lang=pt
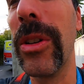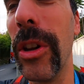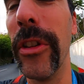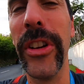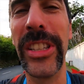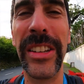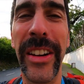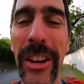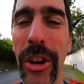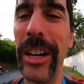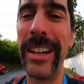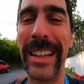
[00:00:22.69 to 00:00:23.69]
Quando você vai
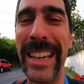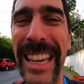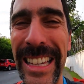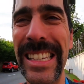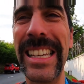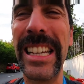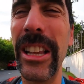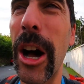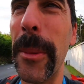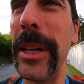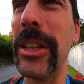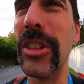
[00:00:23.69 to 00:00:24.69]
correr 15
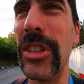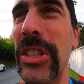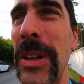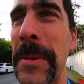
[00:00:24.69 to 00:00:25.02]
km